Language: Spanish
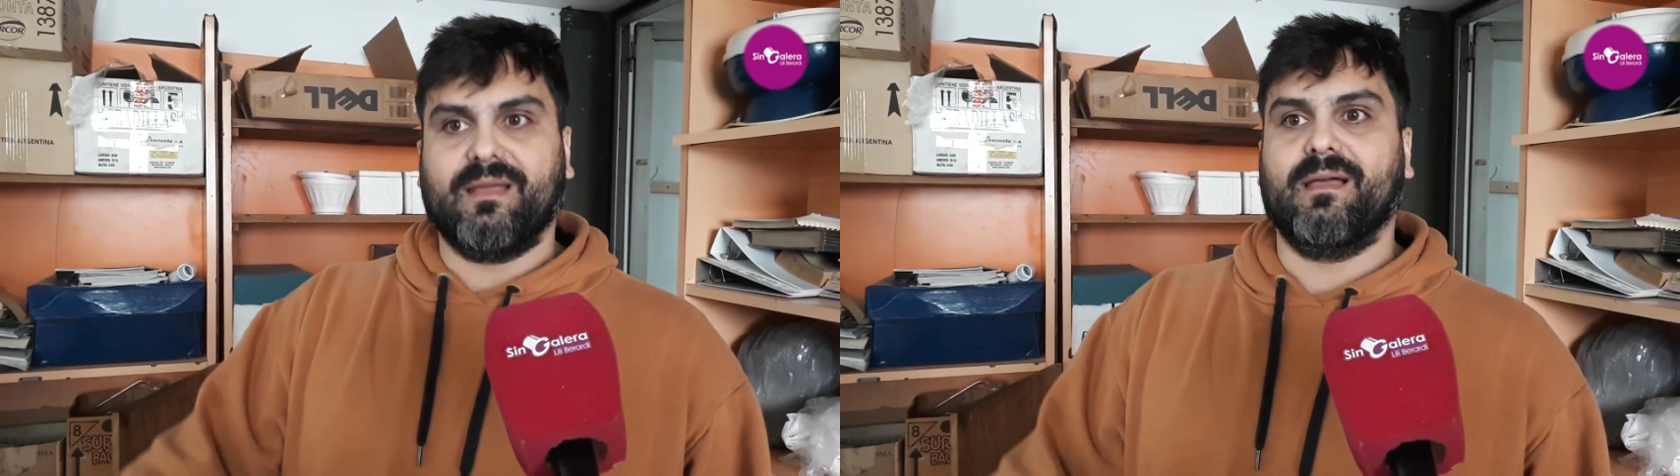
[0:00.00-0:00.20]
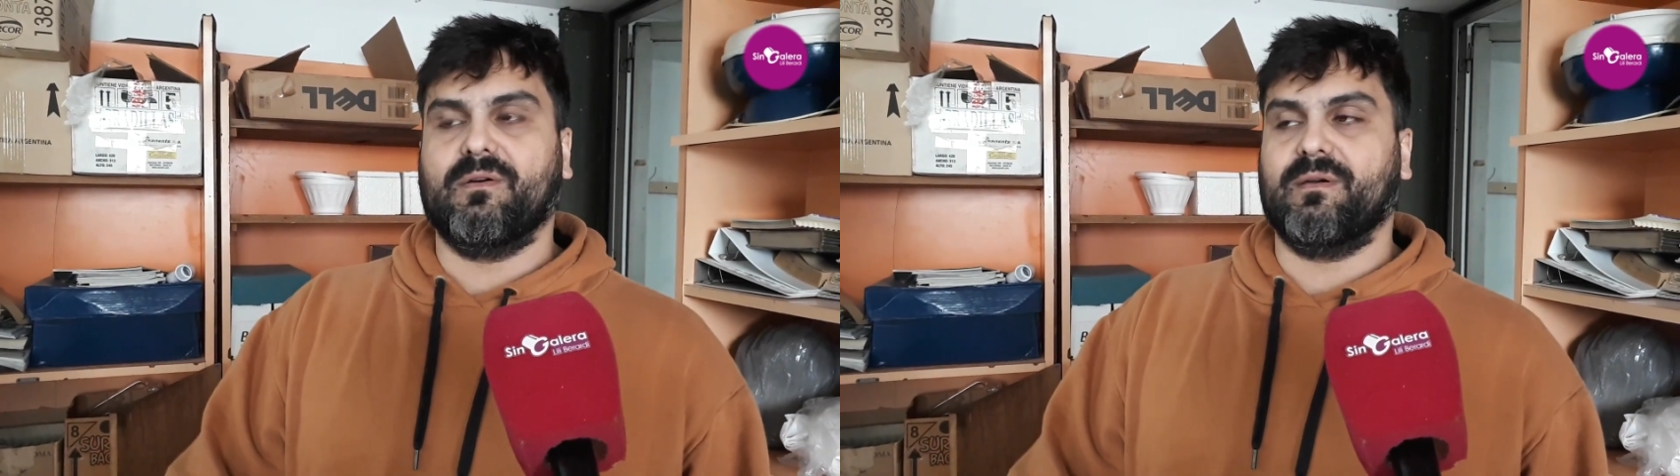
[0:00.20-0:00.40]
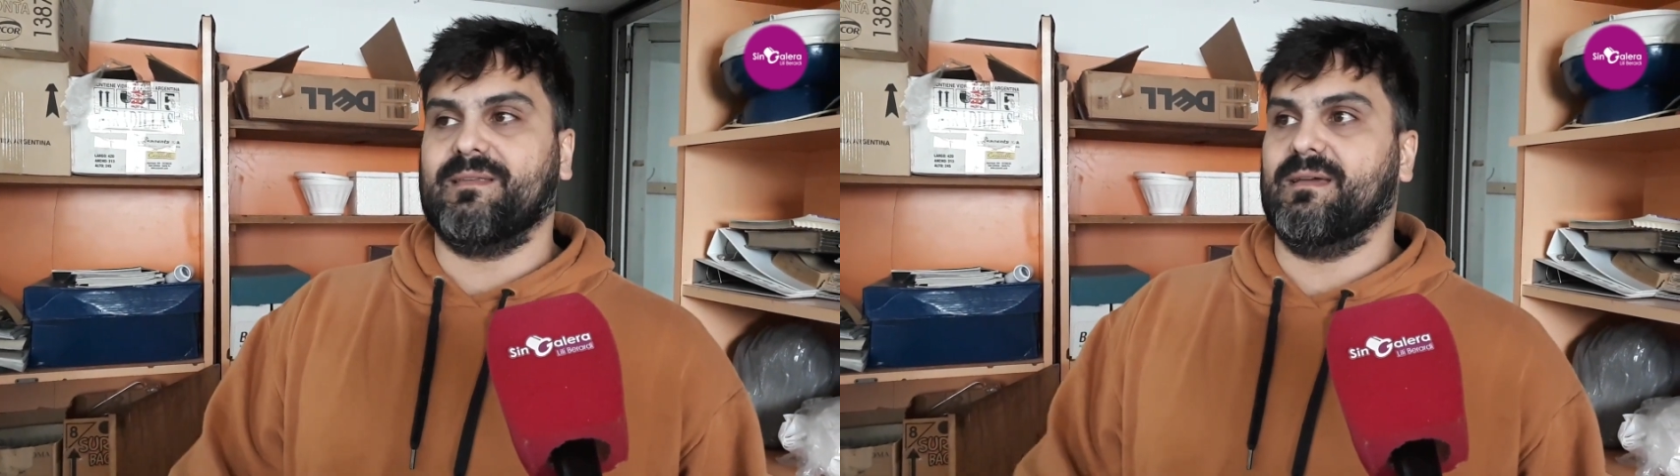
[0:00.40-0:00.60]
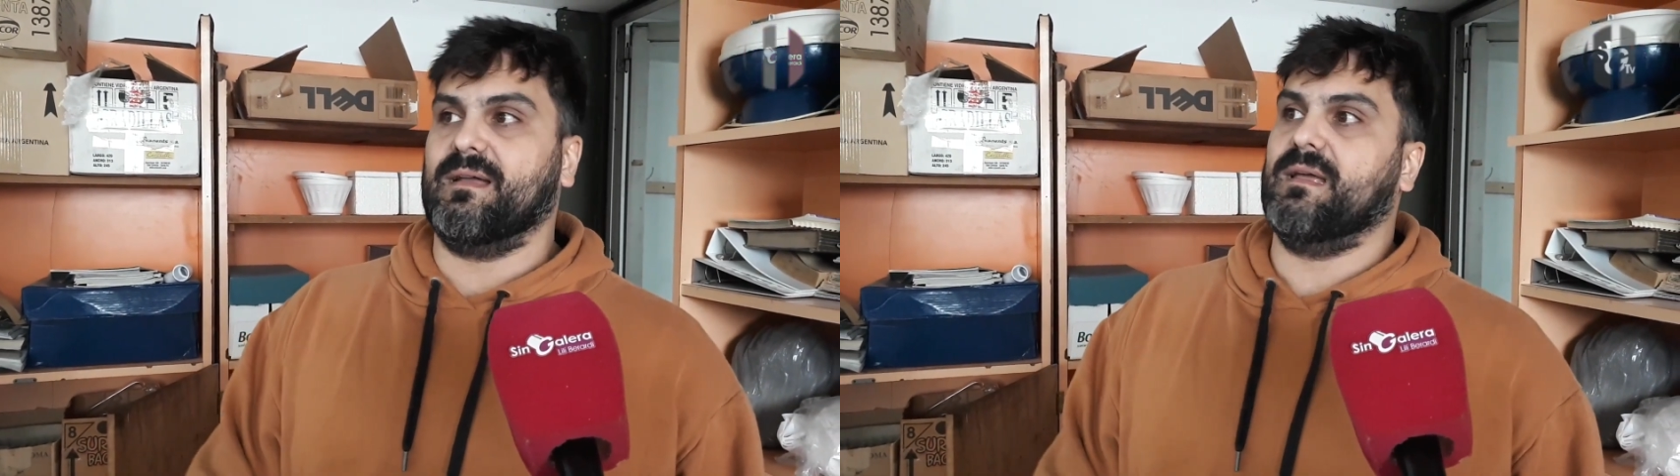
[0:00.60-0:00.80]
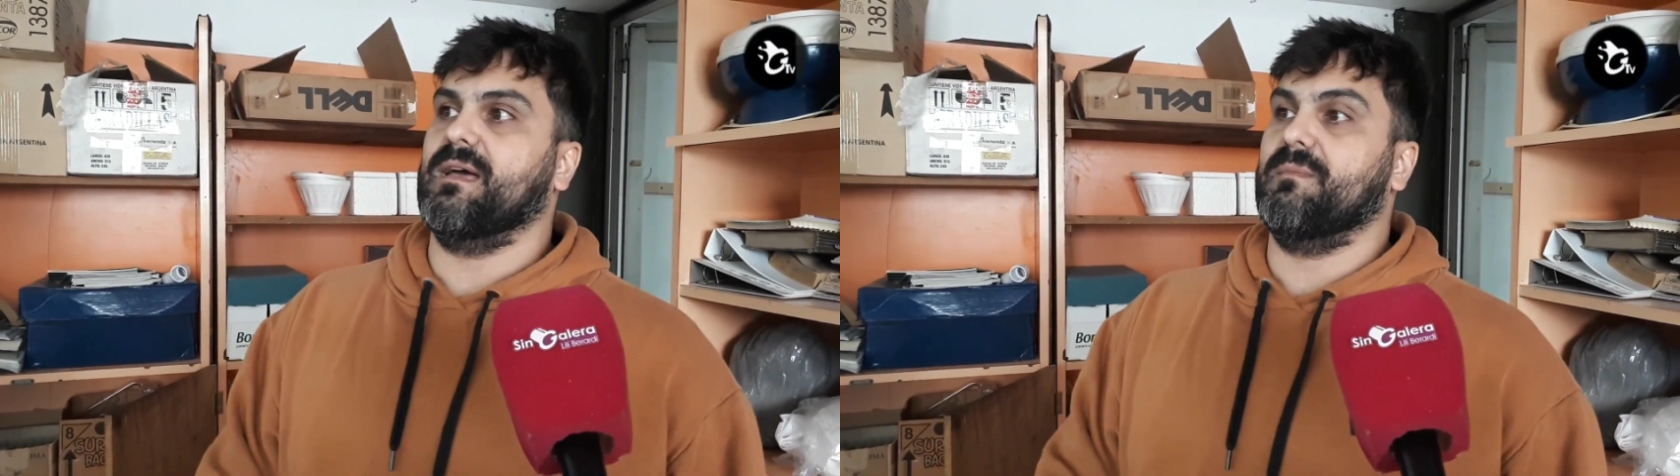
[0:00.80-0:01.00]
es algo que se
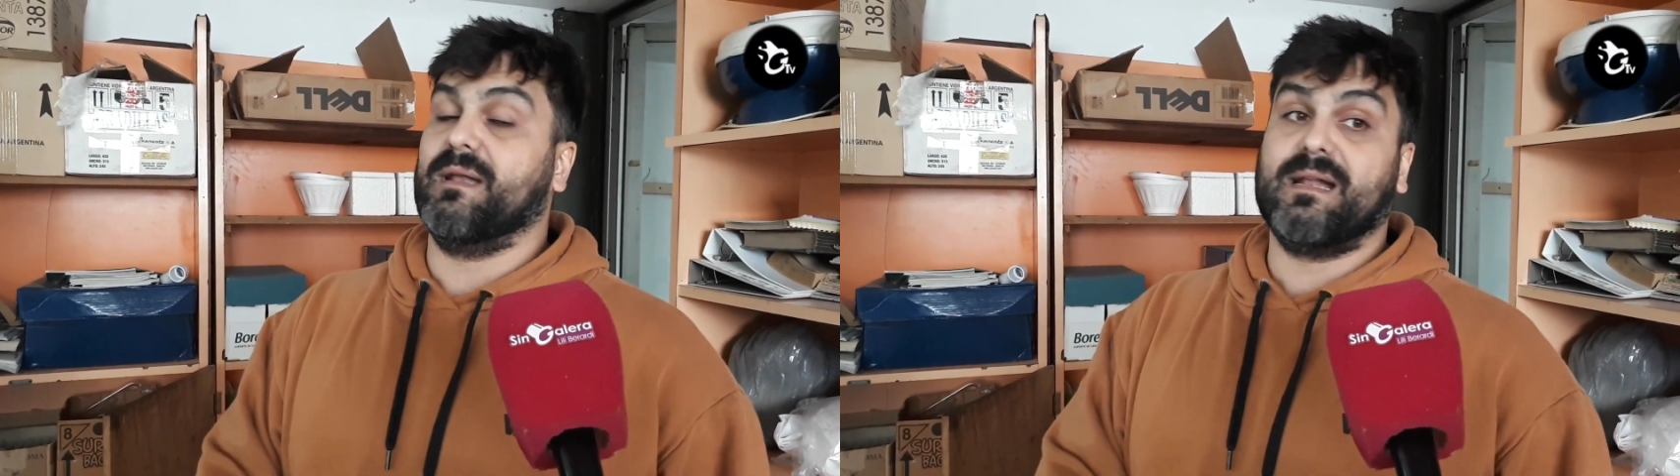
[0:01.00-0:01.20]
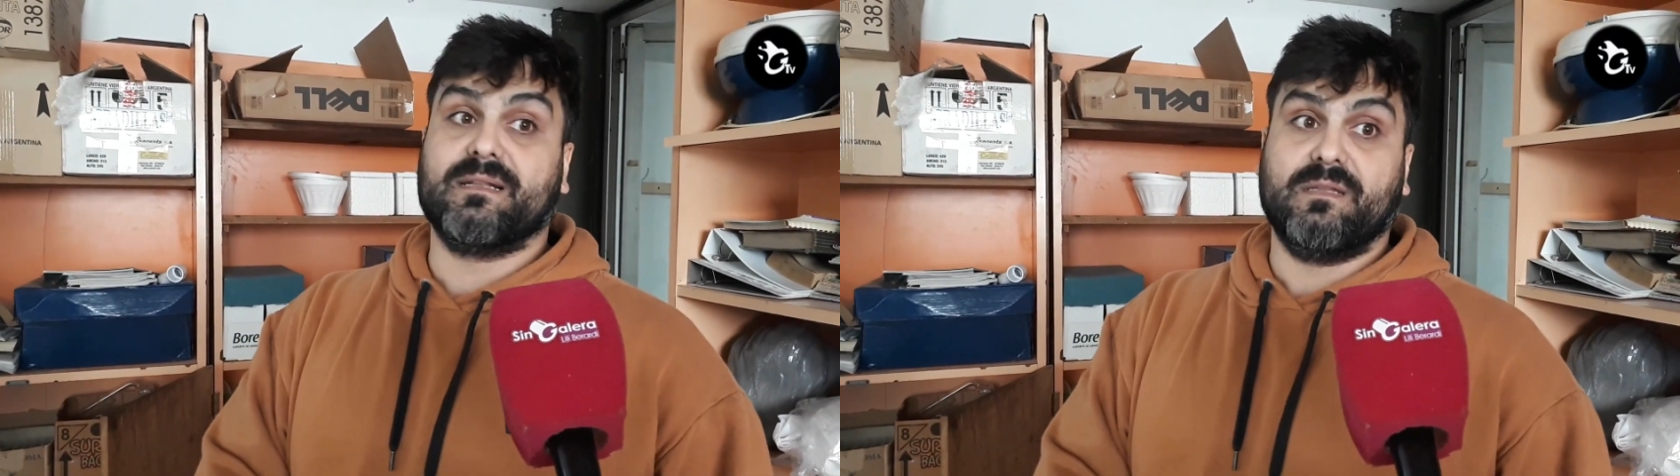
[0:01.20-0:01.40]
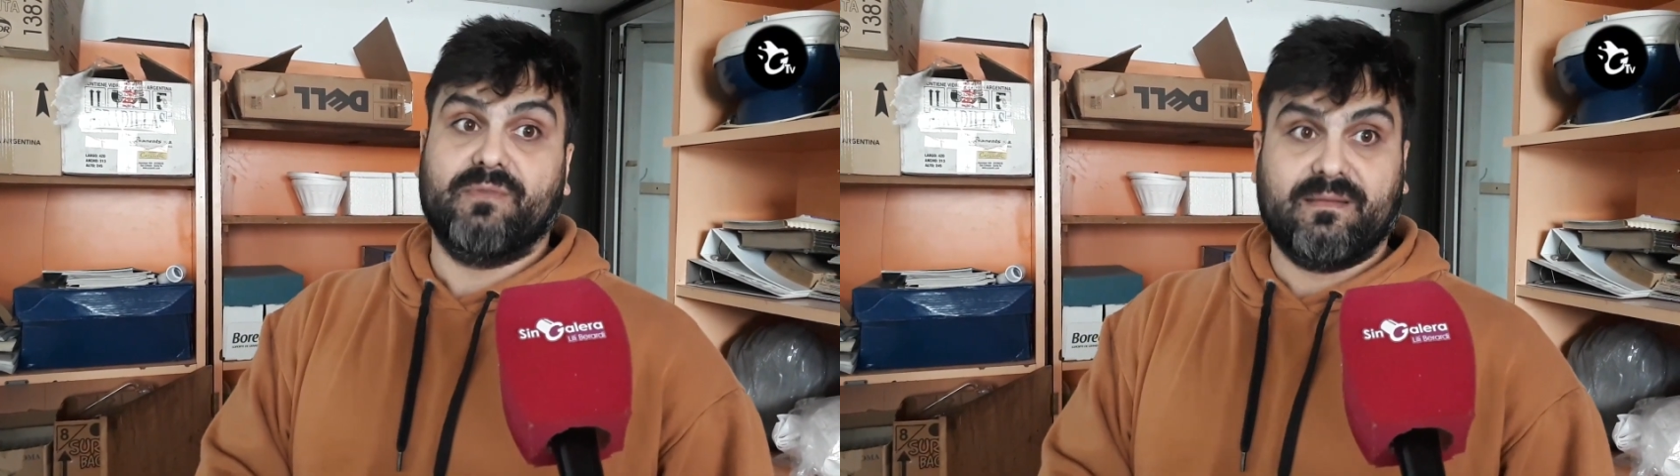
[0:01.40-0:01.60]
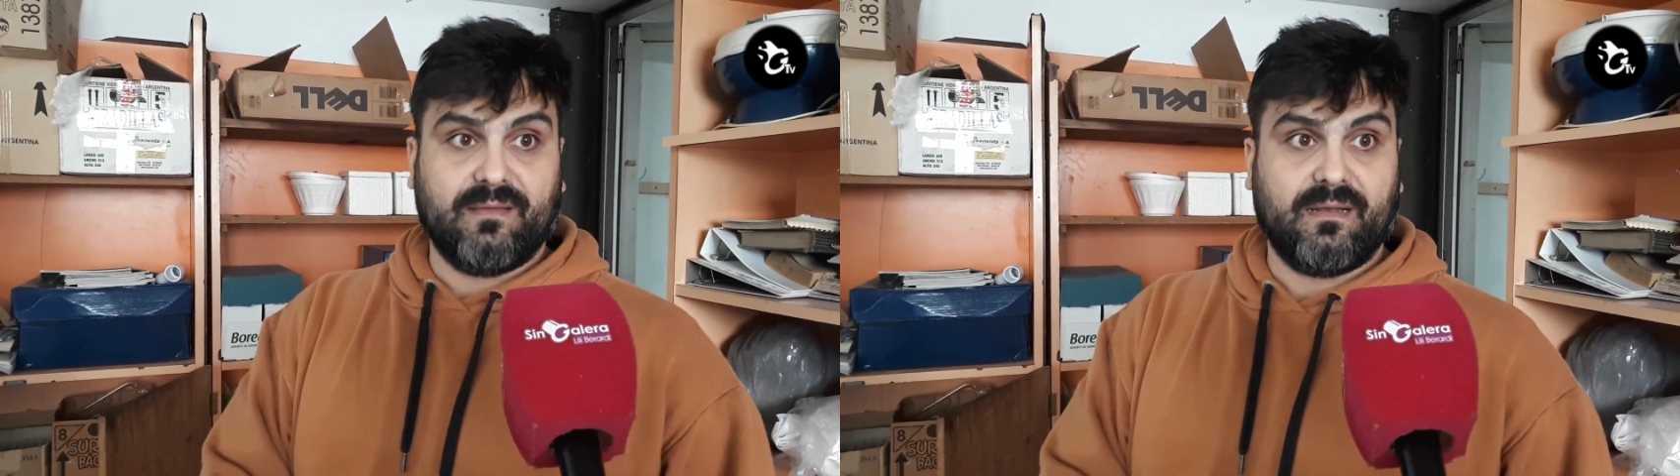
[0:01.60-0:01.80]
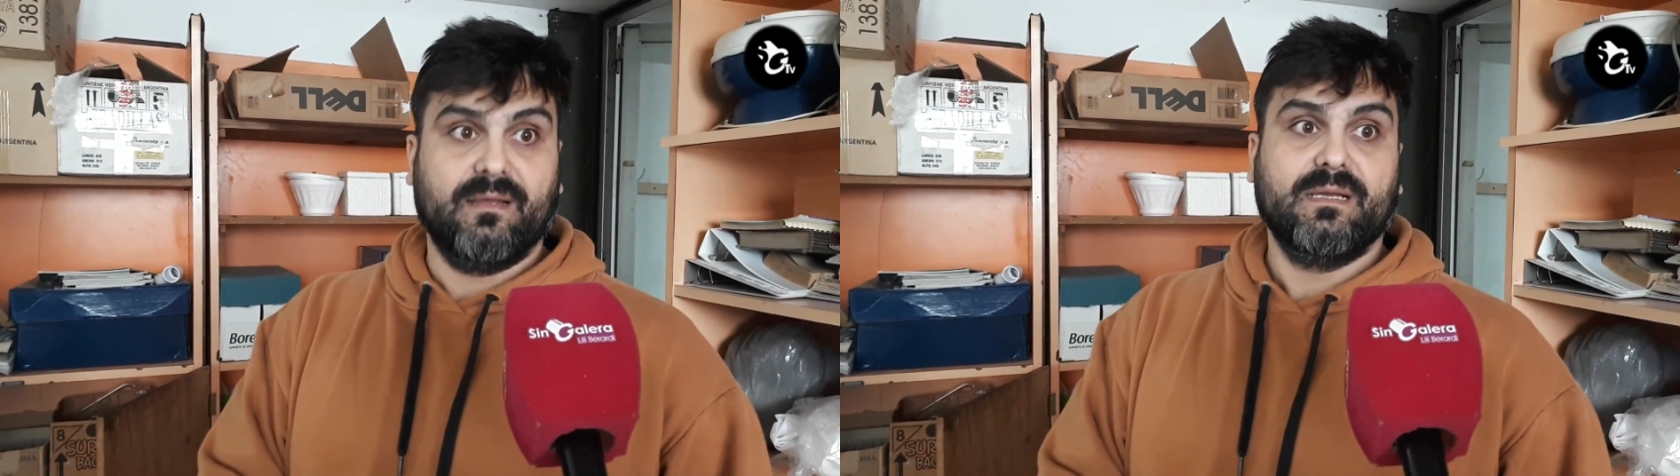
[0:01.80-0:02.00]
agrega de manera artificial.